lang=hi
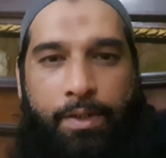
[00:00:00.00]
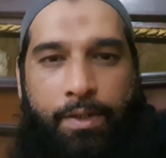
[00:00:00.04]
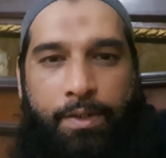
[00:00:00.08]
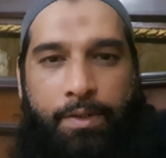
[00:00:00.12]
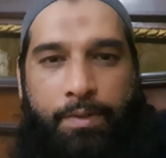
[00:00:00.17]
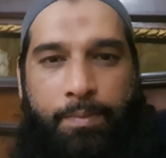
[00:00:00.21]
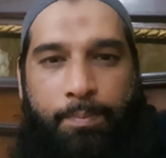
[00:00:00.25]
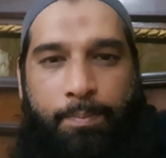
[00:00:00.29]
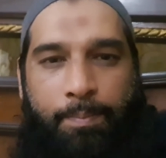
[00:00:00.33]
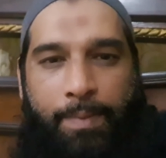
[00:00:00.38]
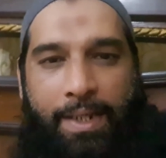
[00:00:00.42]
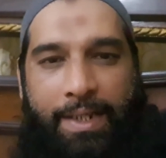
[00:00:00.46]
आ,
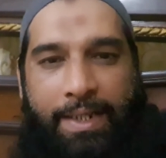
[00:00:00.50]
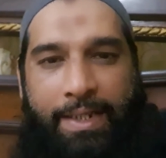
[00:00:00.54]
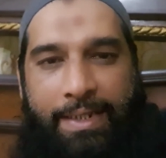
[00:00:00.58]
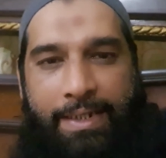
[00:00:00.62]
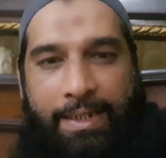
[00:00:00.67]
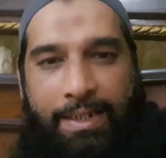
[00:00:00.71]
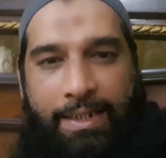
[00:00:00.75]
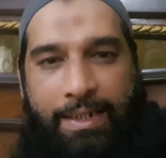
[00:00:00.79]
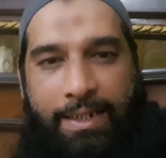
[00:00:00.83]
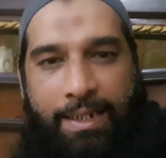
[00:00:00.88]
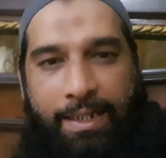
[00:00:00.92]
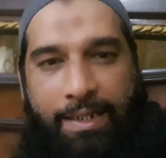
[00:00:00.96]

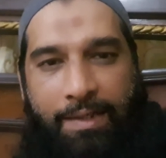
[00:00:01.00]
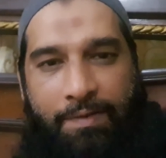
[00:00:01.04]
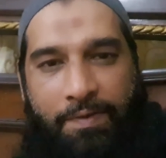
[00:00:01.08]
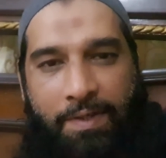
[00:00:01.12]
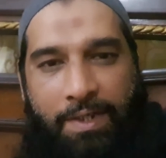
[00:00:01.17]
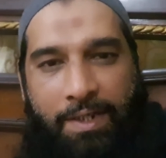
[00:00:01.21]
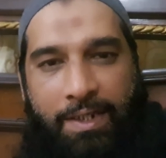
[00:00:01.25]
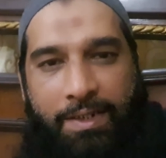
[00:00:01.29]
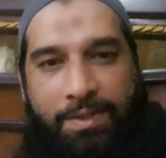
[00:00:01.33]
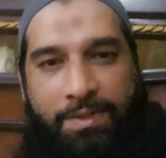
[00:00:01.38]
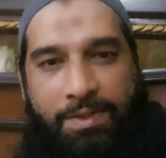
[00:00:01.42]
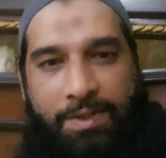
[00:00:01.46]
मेडिकल के
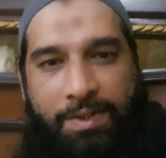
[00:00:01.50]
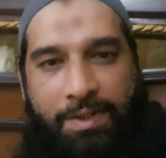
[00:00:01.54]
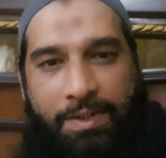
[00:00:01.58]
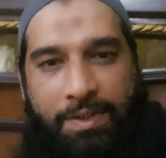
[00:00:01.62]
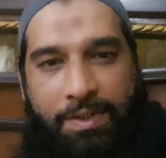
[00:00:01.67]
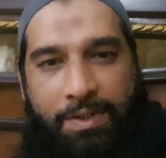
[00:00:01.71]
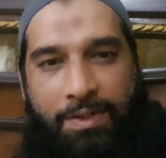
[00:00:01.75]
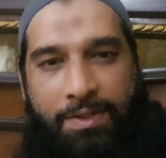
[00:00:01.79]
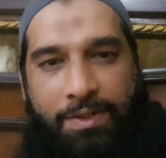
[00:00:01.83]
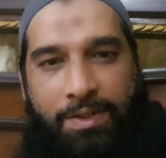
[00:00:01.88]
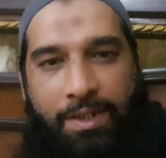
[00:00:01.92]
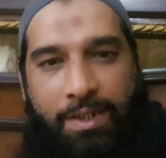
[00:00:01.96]
हवाले से
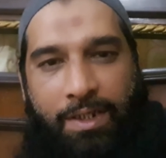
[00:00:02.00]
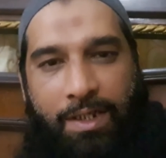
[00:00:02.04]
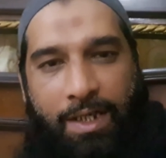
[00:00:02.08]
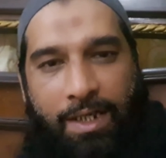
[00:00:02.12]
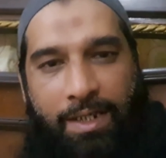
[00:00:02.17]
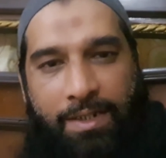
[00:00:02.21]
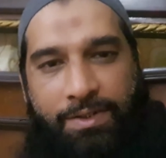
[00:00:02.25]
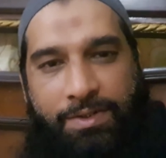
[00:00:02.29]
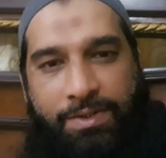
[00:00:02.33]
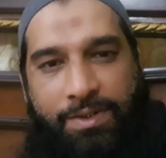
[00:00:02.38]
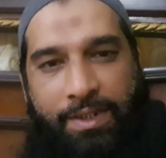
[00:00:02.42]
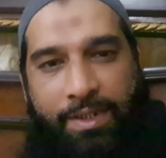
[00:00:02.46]

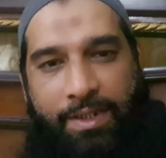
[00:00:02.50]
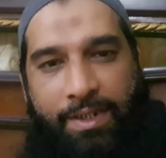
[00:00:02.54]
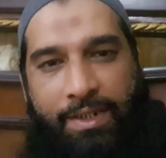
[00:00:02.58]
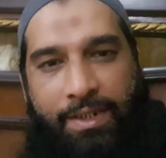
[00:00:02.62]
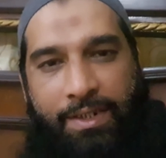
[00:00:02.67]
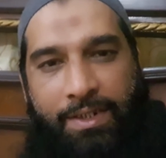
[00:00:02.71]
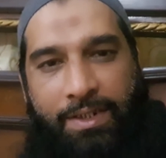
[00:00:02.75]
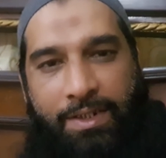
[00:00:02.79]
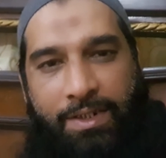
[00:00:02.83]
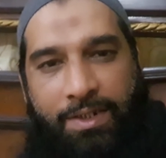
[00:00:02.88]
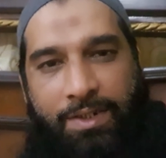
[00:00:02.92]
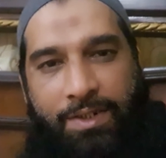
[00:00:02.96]
दरख्वास्त है
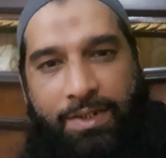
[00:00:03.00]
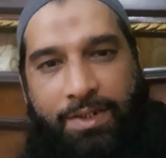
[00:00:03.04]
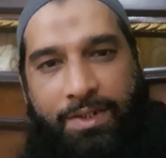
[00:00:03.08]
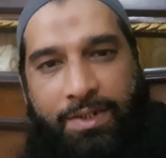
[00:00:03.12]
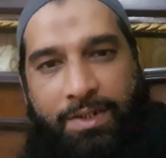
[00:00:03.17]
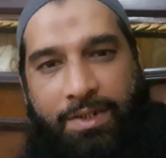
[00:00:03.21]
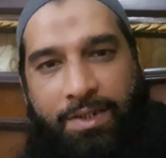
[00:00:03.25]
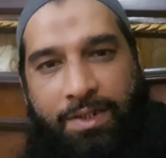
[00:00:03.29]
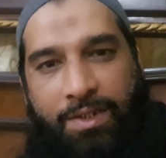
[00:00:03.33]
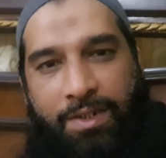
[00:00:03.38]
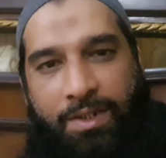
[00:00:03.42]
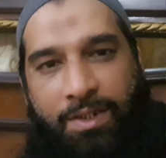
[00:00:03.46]

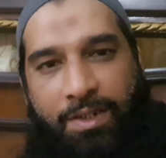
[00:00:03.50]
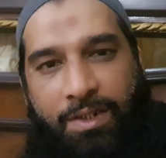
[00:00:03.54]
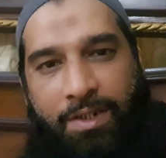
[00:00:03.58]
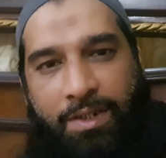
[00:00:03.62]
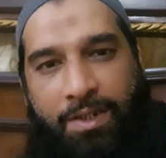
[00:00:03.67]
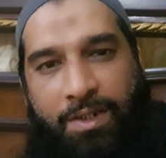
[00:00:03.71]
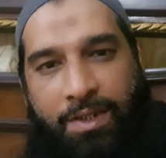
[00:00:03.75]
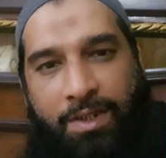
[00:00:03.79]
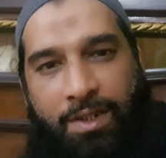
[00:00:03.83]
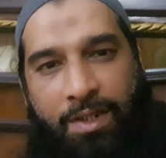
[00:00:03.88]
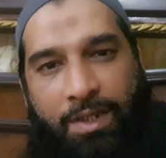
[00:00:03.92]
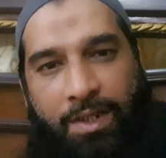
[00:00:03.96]

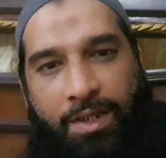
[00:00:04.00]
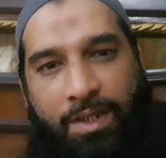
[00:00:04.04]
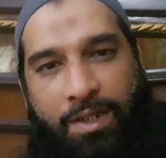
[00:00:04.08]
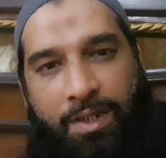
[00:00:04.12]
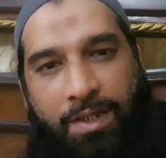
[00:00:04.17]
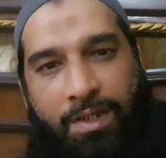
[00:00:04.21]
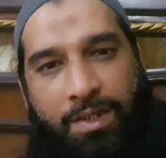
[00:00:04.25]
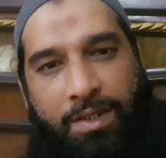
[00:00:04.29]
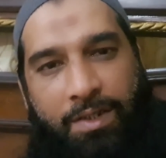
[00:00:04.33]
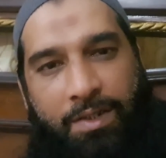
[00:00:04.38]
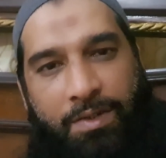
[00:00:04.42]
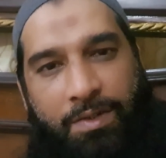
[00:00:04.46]

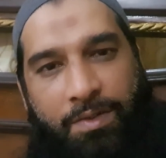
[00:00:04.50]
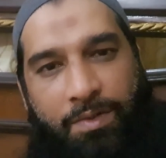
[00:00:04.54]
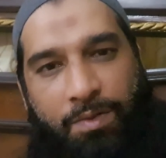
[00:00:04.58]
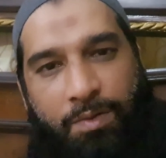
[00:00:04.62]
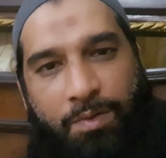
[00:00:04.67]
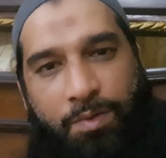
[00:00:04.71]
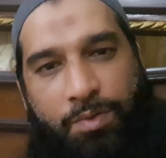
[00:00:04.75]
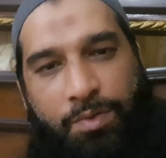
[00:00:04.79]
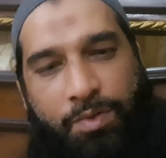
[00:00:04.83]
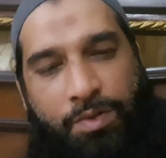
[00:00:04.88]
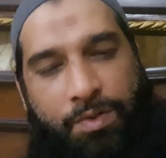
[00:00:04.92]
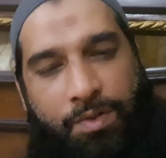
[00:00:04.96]
आ,
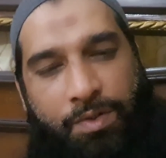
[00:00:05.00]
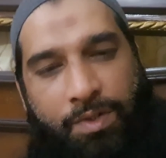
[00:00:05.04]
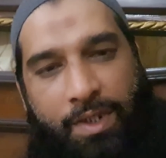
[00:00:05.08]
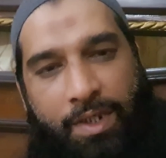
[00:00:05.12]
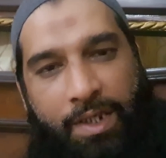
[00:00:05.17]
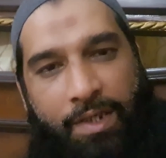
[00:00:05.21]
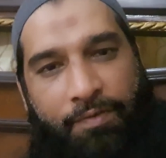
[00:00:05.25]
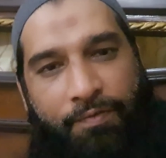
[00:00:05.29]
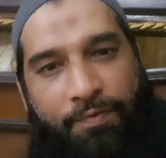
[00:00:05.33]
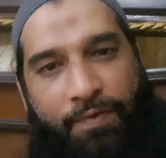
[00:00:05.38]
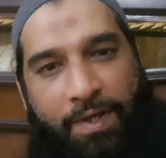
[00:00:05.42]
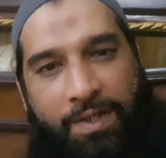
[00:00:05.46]

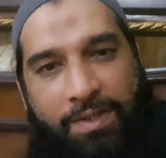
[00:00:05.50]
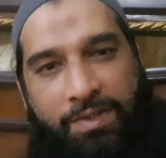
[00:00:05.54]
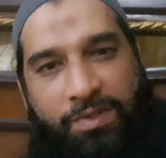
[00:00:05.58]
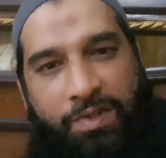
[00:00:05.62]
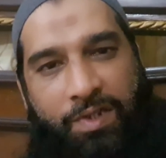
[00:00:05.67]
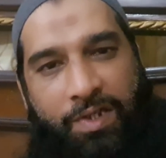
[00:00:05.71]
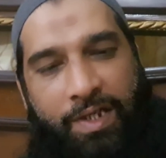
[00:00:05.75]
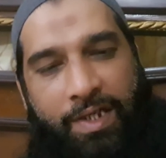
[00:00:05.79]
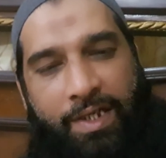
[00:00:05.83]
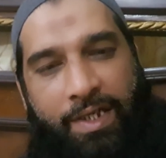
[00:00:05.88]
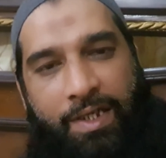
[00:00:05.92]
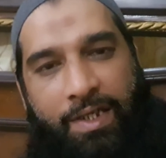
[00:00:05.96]
उसके
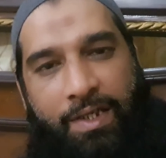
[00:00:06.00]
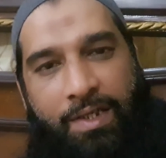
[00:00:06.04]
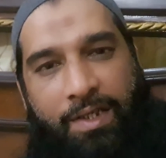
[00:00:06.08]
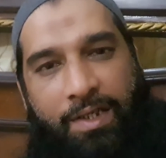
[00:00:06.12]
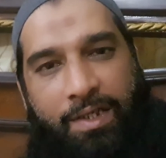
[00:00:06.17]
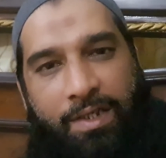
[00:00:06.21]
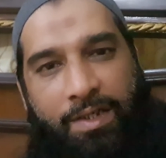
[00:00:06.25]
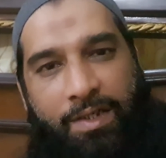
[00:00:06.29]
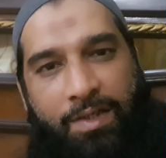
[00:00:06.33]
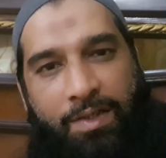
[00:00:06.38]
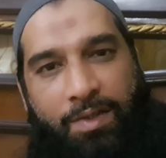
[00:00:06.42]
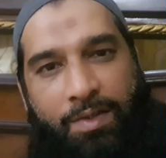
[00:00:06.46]
फ़ैसले
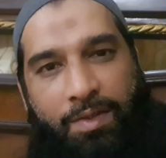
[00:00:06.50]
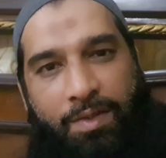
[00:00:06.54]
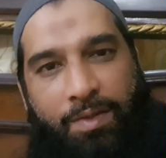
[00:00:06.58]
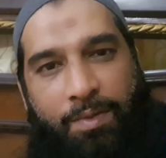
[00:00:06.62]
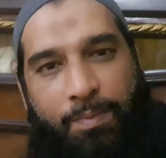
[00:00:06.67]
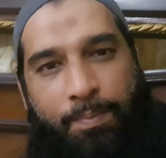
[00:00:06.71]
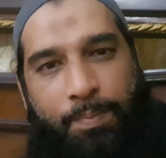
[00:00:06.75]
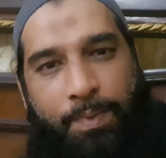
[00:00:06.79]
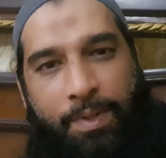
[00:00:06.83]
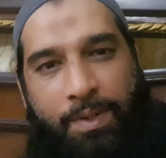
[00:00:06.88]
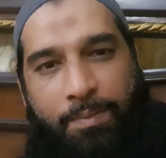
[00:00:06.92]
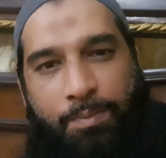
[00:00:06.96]

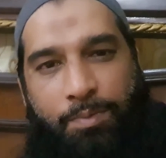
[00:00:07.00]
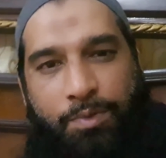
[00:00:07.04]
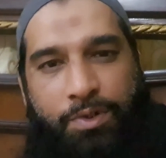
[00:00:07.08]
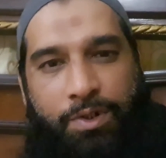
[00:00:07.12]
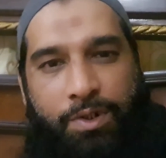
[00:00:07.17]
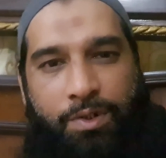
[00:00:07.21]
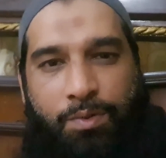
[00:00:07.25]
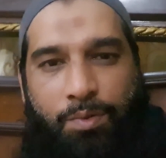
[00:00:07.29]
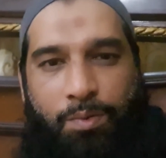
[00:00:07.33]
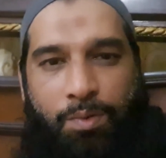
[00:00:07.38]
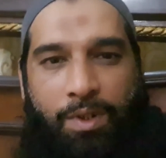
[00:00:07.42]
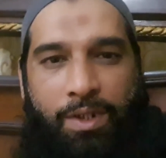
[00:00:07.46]
पर
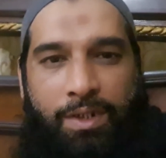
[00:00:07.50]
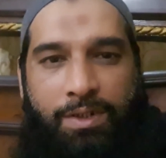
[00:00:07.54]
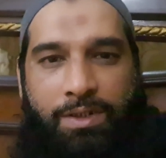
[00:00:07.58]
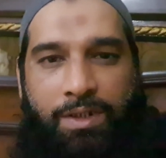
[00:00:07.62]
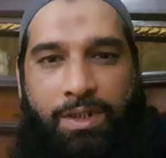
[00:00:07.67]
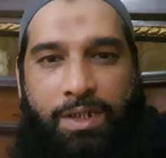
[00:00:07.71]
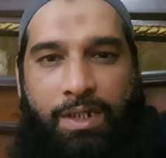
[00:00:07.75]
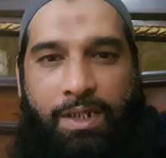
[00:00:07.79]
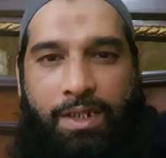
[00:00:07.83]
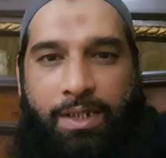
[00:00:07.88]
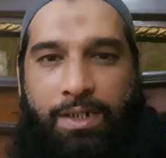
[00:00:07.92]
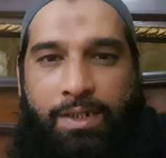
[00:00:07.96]
मुझे थोड़ा
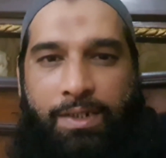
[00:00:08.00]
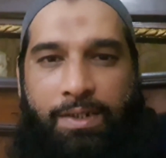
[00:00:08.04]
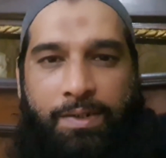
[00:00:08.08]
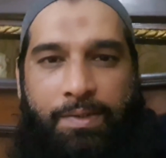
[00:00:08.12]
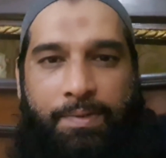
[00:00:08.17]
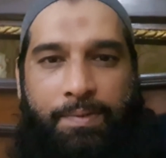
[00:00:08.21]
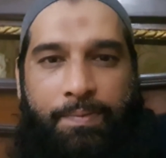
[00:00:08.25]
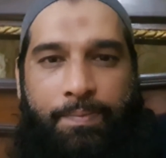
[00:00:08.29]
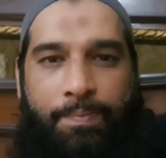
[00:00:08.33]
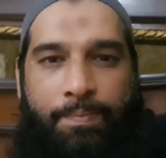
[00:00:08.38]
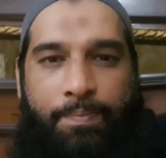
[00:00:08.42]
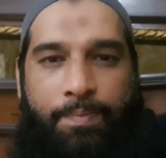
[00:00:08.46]
सा
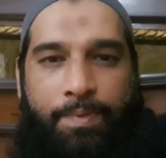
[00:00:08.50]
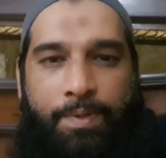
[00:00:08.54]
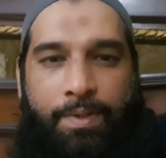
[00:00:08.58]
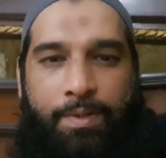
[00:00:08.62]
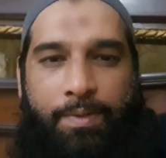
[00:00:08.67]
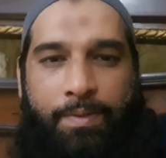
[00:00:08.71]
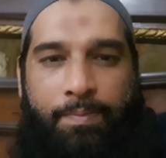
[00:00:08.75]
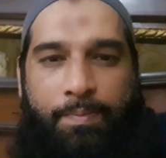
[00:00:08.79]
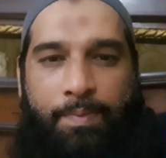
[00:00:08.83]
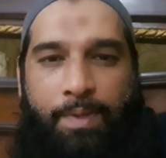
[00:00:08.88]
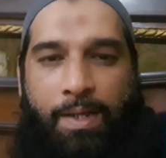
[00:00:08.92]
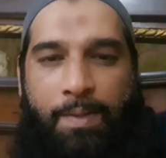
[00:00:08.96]

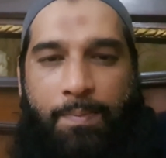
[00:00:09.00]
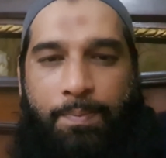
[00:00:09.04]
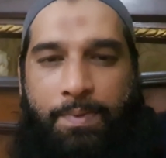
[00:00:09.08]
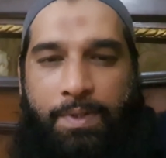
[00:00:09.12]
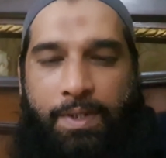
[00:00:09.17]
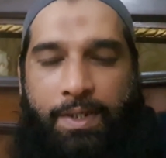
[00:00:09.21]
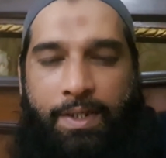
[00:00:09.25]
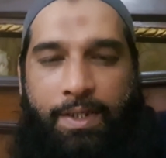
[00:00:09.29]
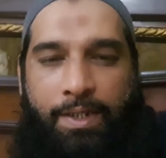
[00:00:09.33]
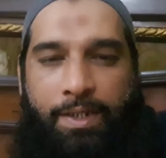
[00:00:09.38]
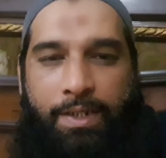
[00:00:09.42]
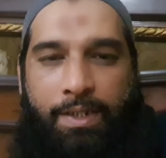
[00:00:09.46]
आ, आप
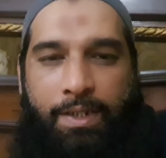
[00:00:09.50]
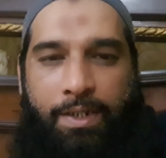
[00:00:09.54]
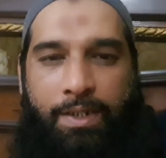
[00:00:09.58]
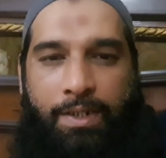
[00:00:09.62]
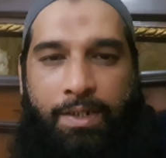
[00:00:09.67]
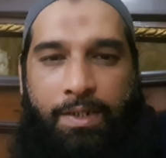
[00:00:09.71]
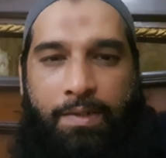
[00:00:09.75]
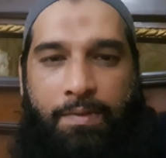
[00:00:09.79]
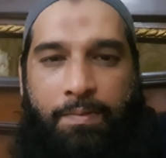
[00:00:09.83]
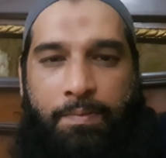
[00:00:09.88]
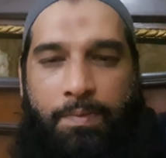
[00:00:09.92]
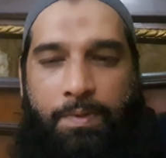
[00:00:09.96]
कहें कि